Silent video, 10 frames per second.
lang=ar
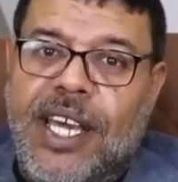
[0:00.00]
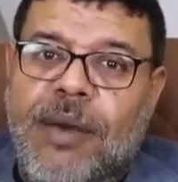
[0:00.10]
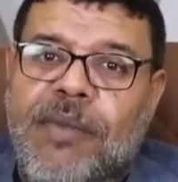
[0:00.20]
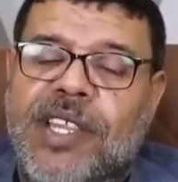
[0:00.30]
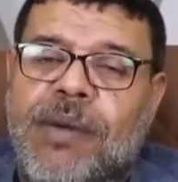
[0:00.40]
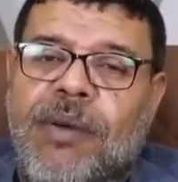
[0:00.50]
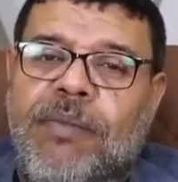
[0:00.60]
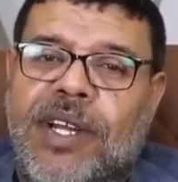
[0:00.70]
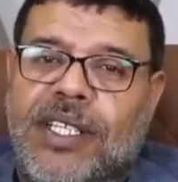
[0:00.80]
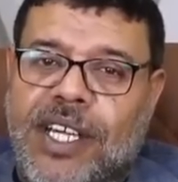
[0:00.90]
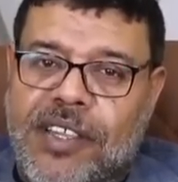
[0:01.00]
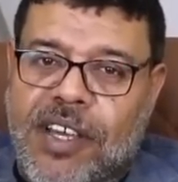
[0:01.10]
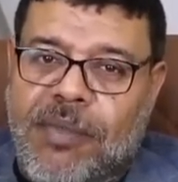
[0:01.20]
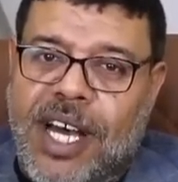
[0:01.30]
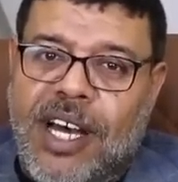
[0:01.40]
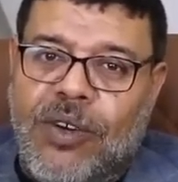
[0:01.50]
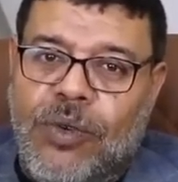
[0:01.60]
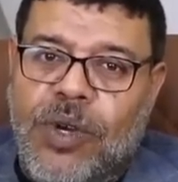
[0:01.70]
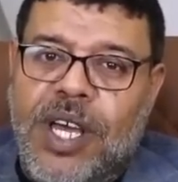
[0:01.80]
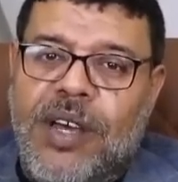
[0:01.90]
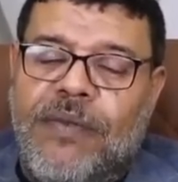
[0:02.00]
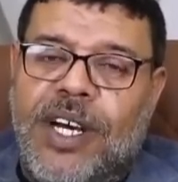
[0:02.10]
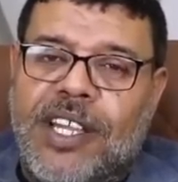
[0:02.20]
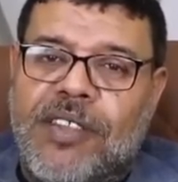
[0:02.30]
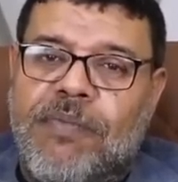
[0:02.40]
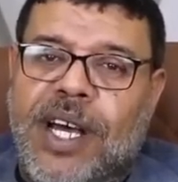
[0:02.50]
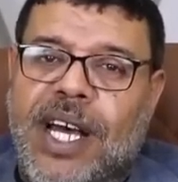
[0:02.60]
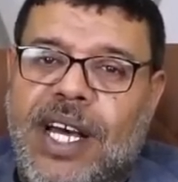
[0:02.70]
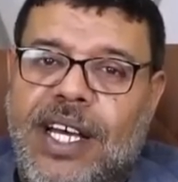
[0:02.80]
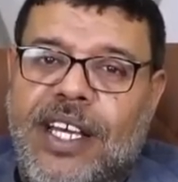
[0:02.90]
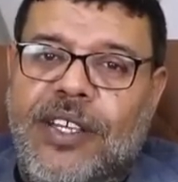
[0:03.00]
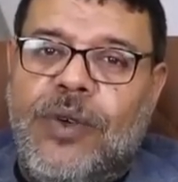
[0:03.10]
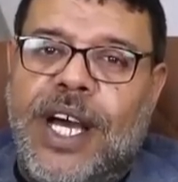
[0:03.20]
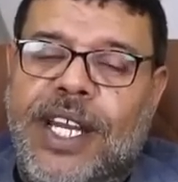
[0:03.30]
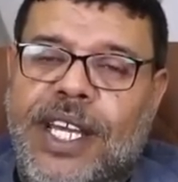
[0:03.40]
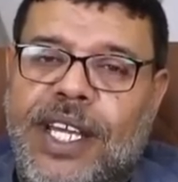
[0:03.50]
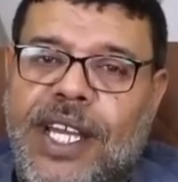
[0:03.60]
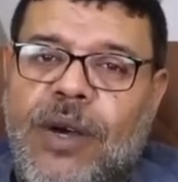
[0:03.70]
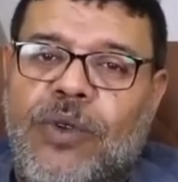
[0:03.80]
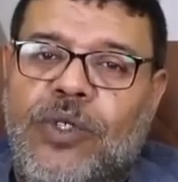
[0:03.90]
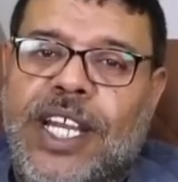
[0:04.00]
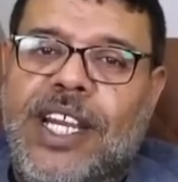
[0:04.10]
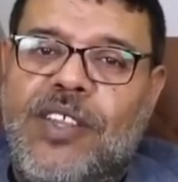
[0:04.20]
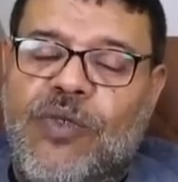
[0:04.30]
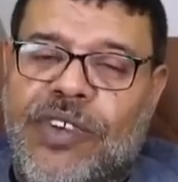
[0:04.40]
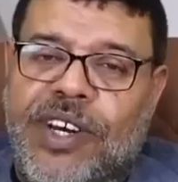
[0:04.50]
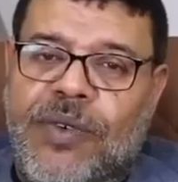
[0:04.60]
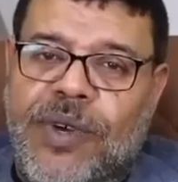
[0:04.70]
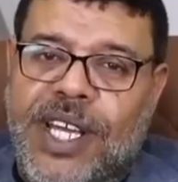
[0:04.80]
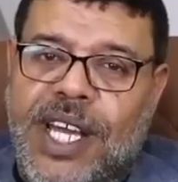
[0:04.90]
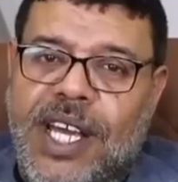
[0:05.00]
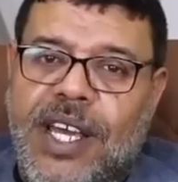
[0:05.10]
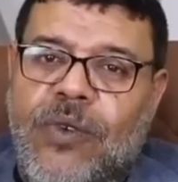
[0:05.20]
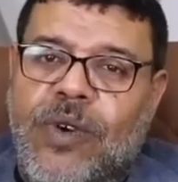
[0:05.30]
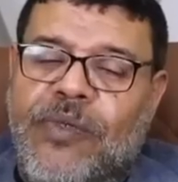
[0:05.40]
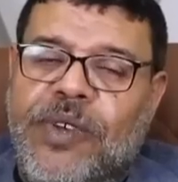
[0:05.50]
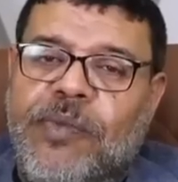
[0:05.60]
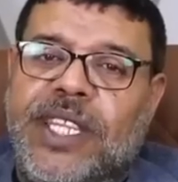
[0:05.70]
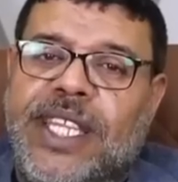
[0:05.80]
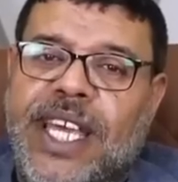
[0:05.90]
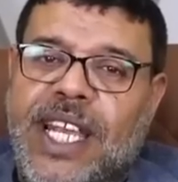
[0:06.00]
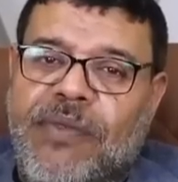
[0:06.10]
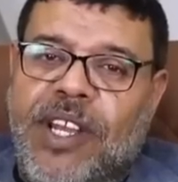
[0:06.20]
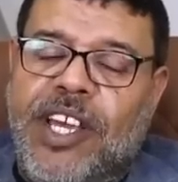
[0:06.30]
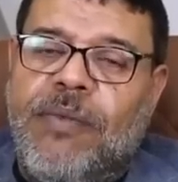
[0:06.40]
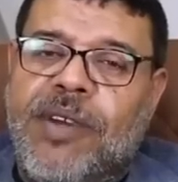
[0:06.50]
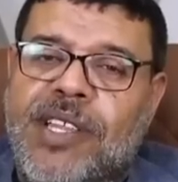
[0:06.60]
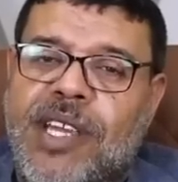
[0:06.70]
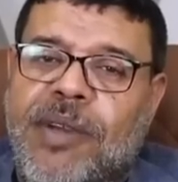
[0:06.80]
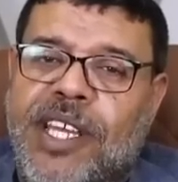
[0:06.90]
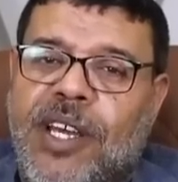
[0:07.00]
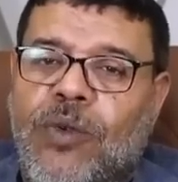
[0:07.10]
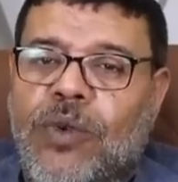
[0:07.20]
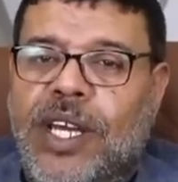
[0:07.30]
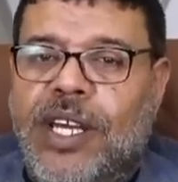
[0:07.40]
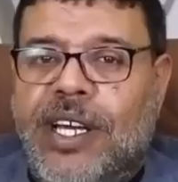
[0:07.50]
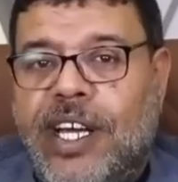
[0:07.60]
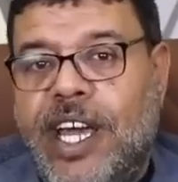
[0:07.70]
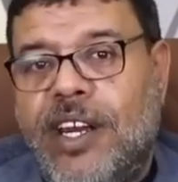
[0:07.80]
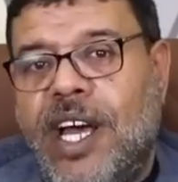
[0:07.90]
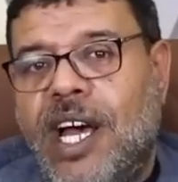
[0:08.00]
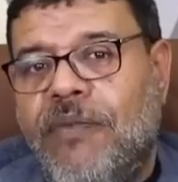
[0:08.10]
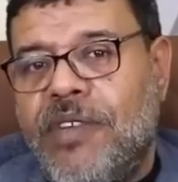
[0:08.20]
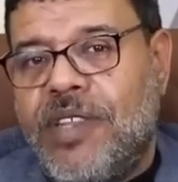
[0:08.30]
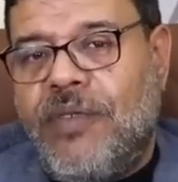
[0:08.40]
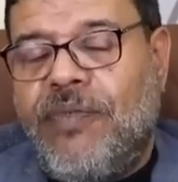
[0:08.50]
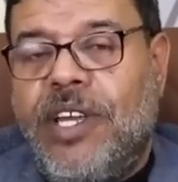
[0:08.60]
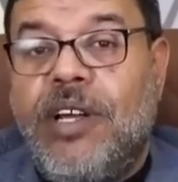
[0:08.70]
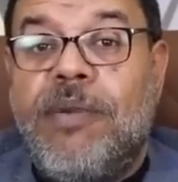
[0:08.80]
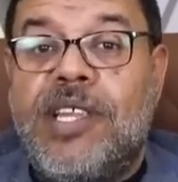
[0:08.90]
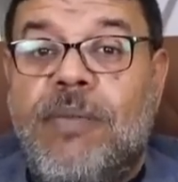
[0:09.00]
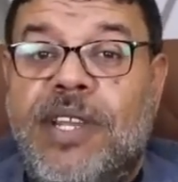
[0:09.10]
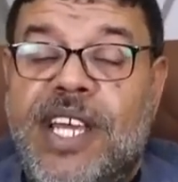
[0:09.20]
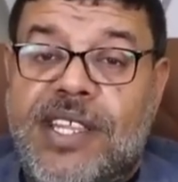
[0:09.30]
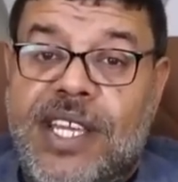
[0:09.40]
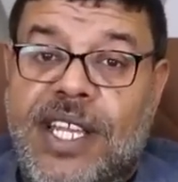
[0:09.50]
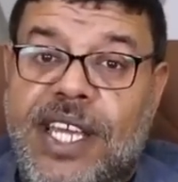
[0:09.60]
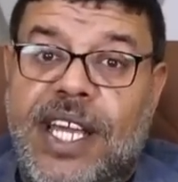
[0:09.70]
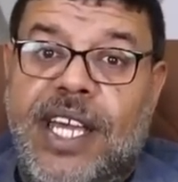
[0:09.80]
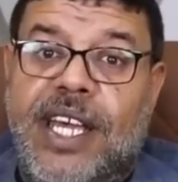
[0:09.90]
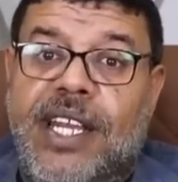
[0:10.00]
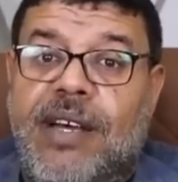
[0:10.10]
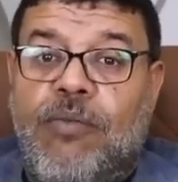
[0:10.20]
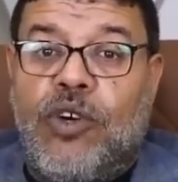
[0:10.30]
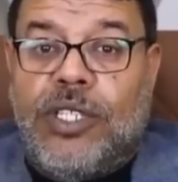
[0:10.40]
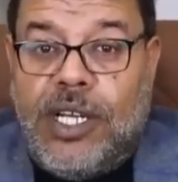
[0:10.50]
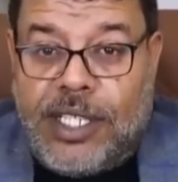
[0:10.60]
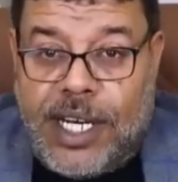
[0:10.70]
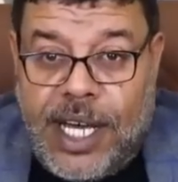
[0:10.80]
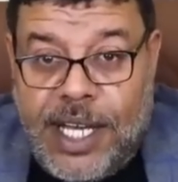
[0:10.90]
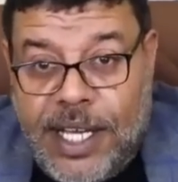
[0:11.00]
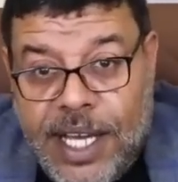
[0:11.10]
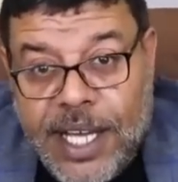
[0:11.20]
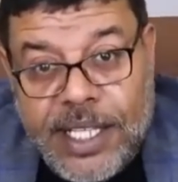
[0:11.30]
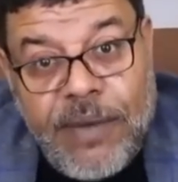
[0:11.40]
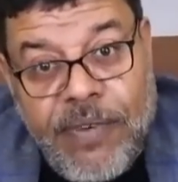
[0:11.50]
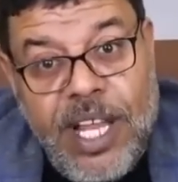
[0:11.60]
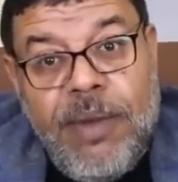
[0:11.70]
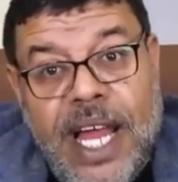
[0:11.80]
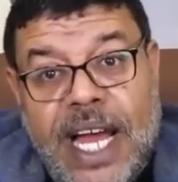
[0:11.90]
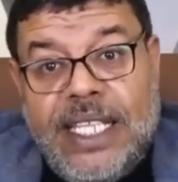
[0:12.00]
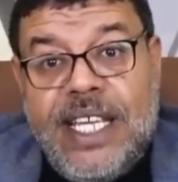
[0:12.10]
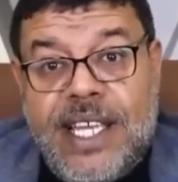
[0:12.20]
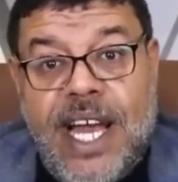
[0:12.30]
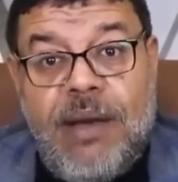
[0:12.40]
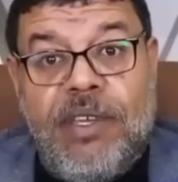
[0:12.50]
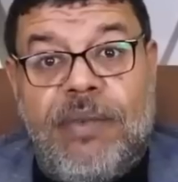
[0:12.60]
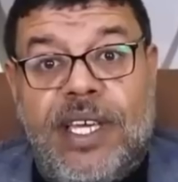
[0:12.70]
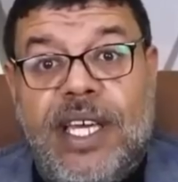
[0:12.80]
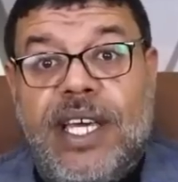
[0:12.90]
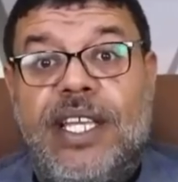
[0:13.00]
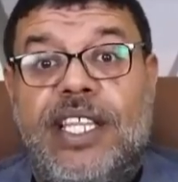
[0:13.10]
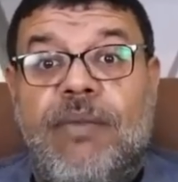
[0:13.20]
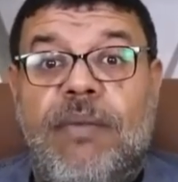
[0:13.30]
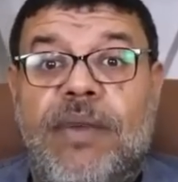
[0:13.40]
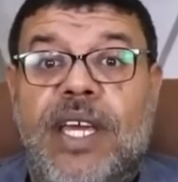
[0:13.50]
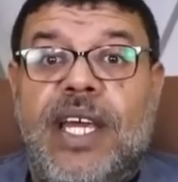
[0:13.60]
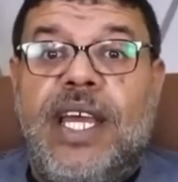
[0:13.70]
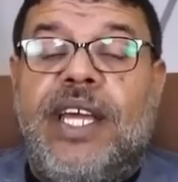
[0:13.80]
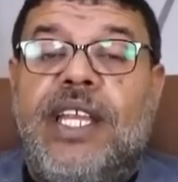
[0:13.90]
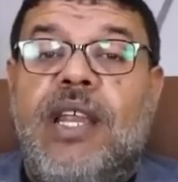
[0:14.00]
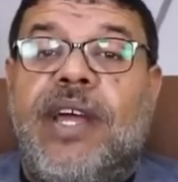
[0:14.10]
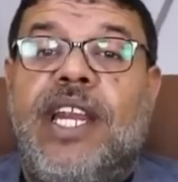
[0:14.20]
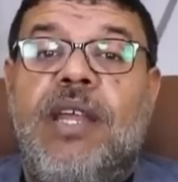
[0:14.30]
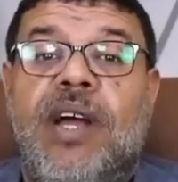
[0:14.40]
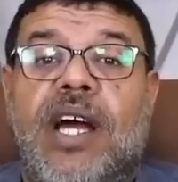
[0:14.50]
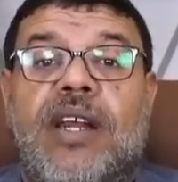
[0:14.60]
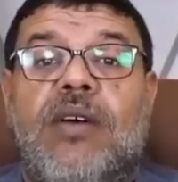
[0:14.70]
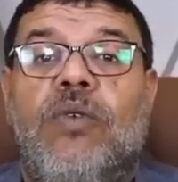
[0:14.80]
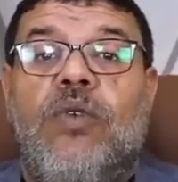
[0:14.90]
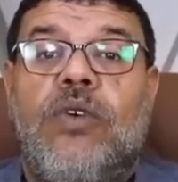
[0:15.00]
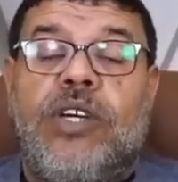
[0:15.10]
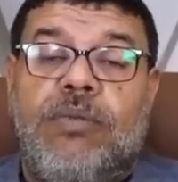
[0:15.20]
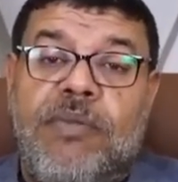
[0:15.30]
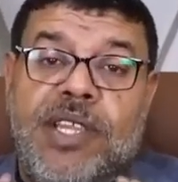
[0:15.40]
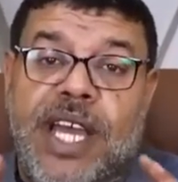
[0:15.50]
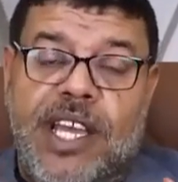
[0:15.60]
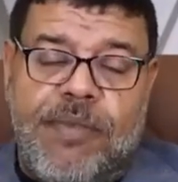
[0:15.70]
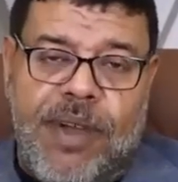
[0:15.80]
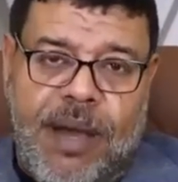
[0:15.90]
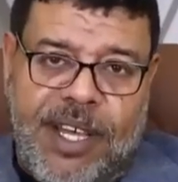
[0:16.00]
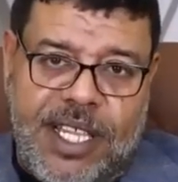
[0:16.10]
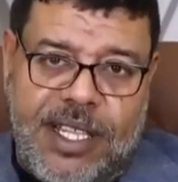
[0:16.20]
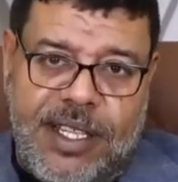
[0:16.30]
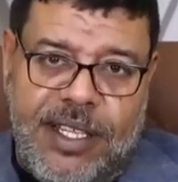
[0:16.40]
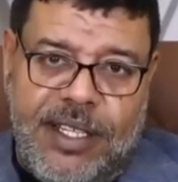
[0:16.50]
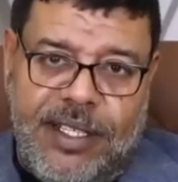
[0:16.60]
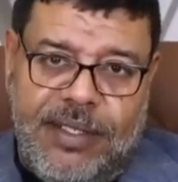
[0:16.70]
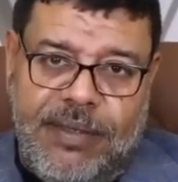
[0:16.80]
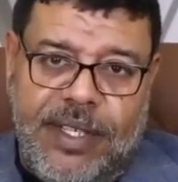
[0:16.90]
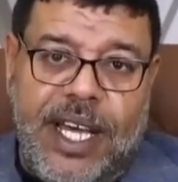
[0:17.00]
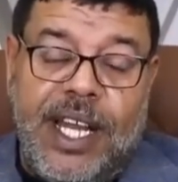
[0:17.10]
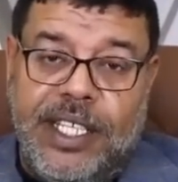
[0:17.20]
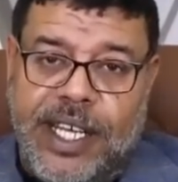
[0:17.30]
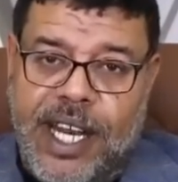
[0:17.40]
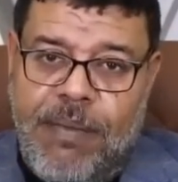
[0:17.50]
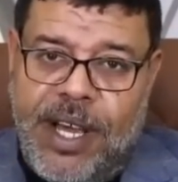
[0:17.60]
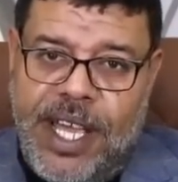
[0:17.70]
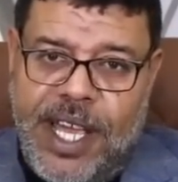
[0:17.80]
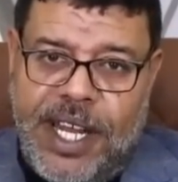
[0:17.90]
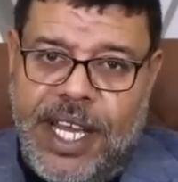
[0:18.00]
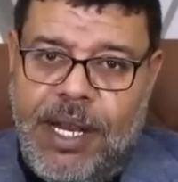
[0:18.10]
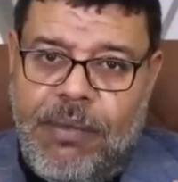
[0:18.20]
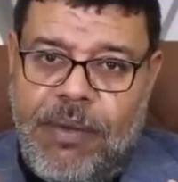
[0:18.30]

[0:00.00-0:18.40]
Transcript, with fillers: بسبب مرض أصاب عقله فأصبح يعنعن أو يدلس في الرواية وفي بالتالي في الحقبة الزمنية الأولى كان حافظا في الحقبة الزمنية الثانية كان مختلطا عليه ده في علم الحديث يا حبيبي تمام لكن انا بكلمك على الرجل لا اذا اسمع بس انا تتكلم معايا هنتكلم في أه.